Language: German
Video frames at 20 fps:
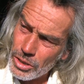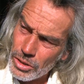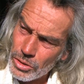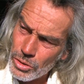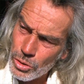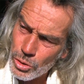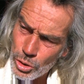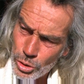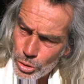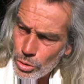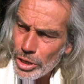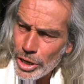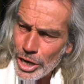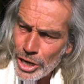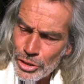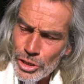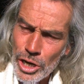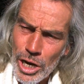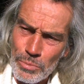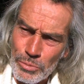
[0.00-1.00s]
Äh,
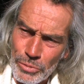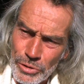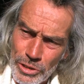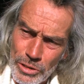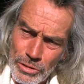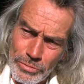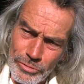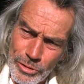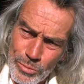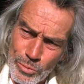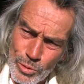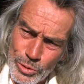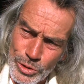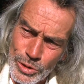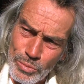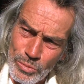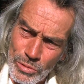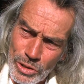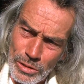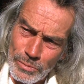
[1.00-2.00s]
Ende April vermute
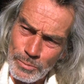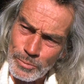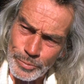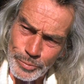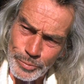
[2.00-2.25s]
ich mal.